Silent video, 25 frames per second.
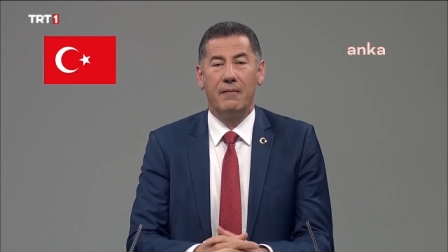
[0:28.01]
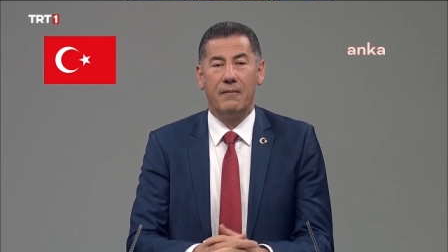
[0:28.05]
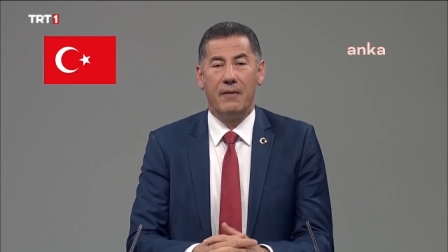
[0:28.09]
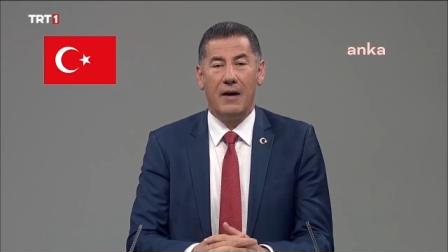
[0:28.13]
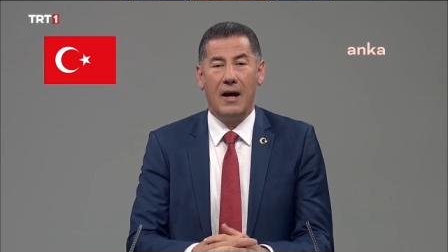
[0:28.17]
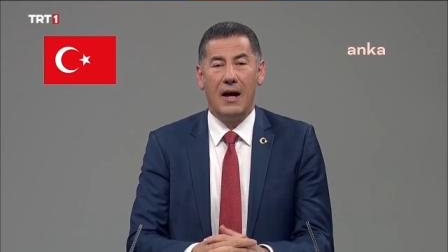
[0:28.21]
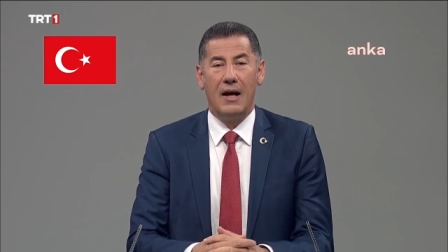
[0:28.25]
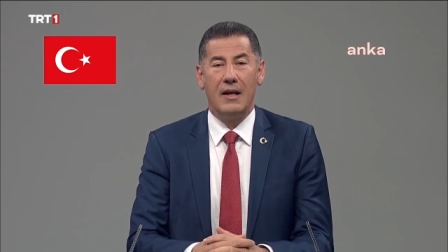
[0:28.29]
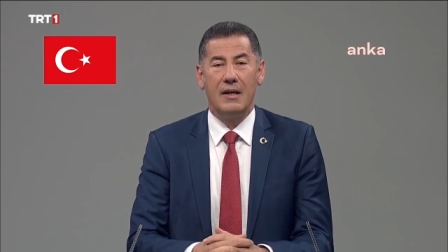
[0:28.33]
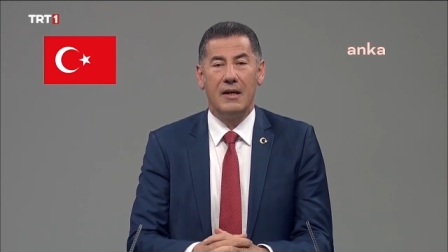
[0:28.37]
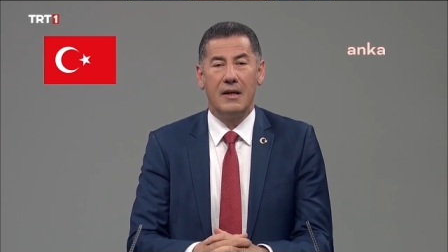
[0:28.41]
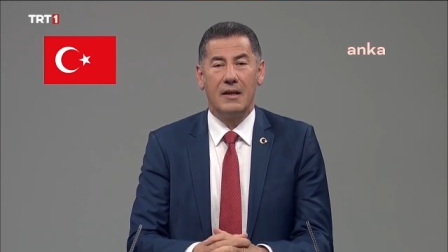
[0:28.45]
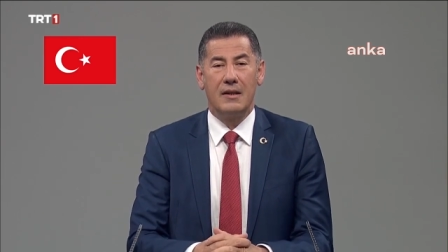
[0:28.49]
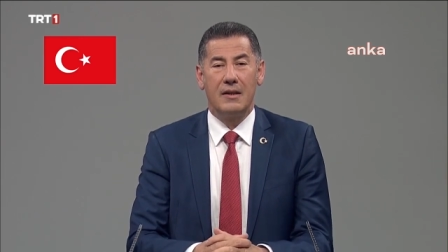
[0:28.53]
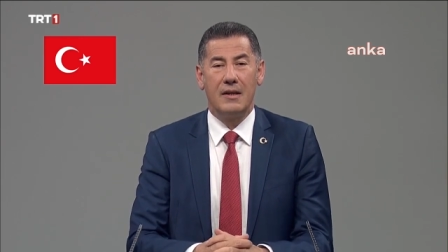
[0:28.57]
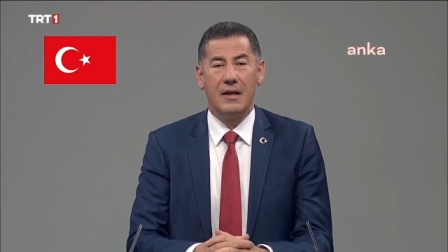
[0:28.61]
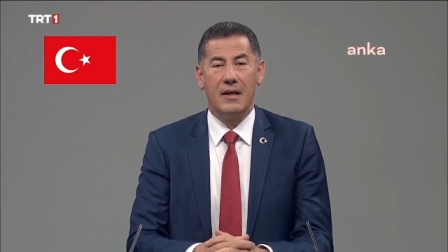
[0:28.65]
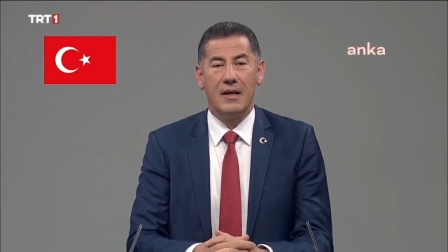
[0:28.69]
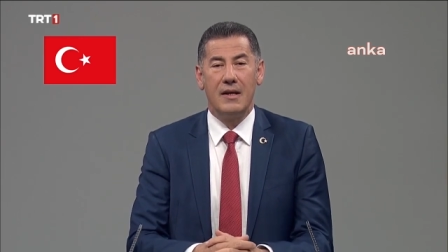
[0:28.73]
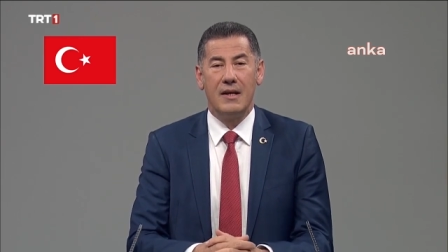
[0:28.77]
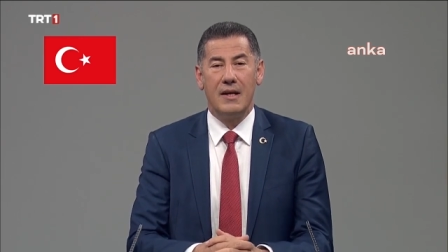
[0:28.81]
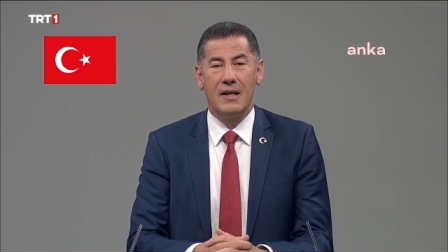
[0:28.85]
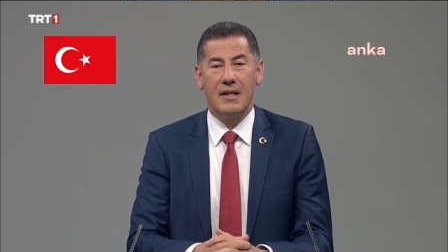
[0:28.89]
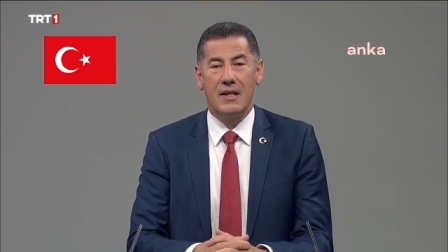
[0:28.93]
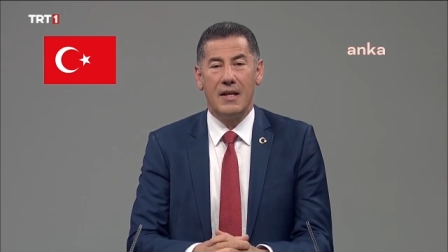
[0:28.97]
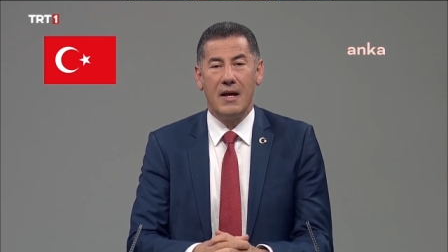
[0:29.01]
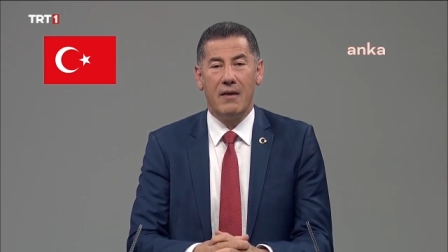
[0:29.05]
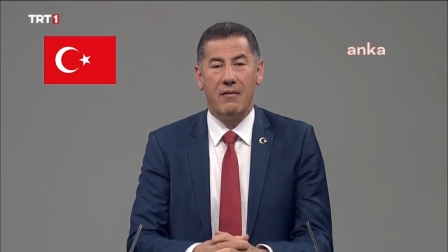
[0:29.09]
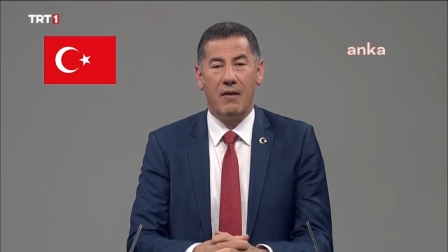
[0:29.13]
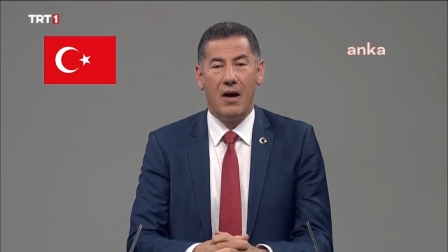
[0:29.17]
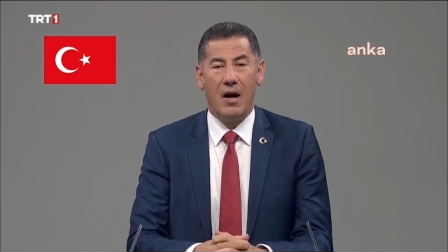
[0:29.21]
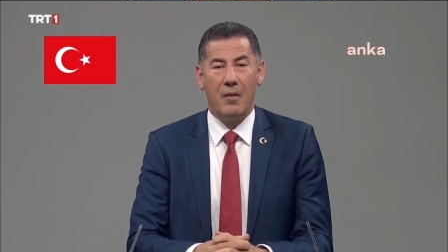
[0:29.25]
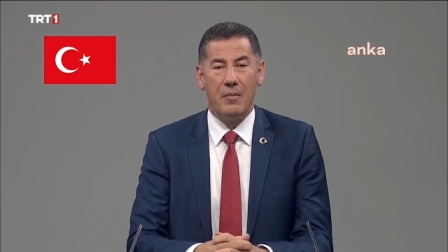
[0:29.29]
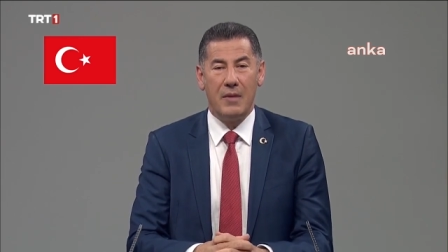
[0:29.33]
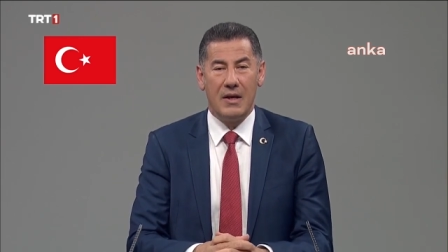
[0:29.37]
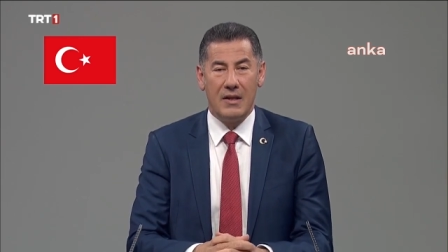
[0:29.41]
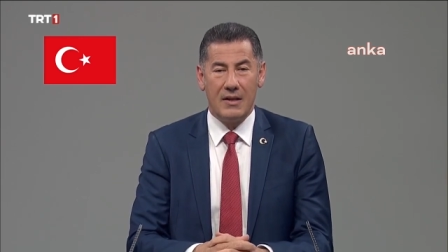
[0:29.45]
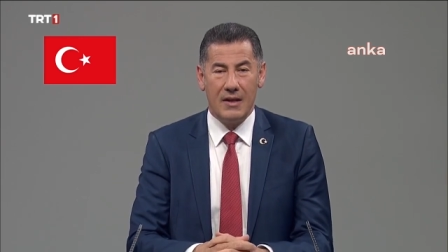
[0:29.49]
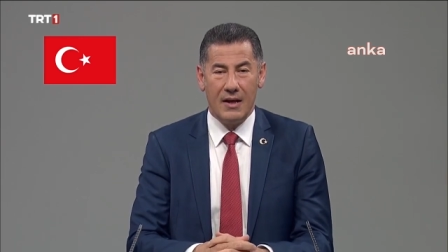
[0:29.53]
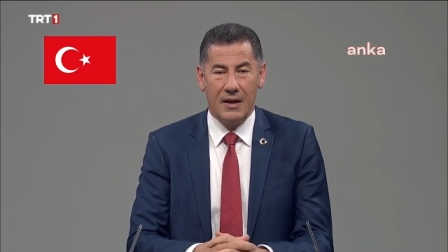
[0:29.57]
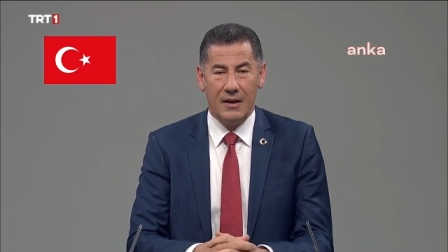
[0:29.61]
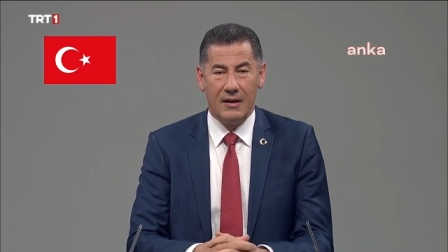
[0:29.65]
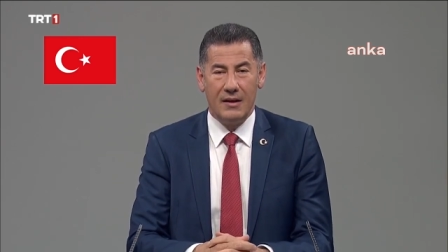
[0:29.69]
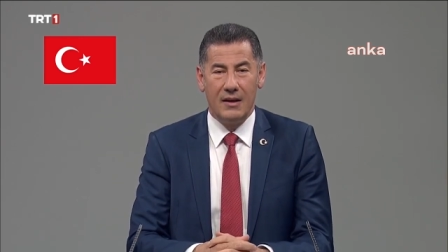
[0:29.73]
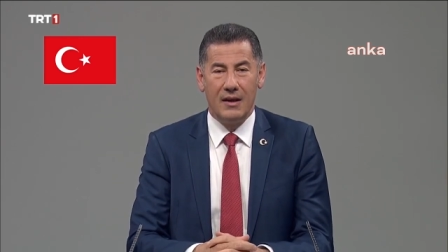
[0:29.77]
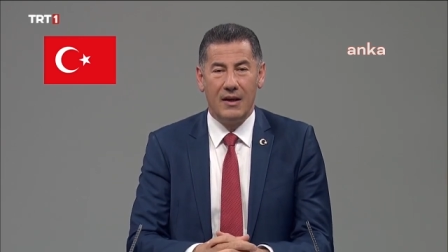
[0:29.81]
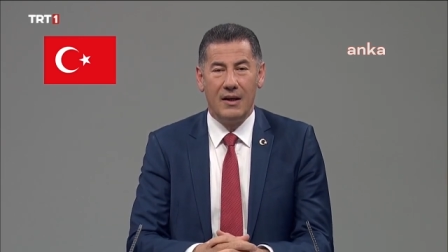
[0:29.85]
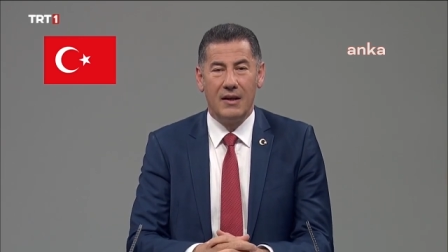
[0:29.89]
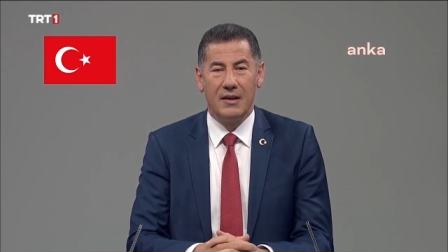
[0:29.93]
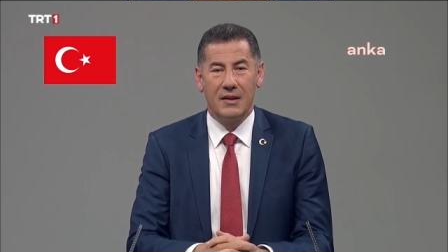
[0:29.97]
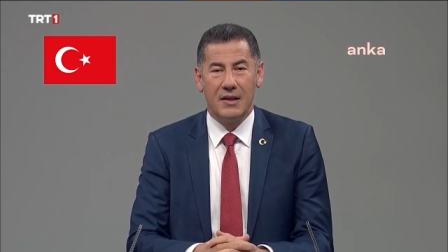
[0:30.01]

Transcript: faaliyetlerine devam eden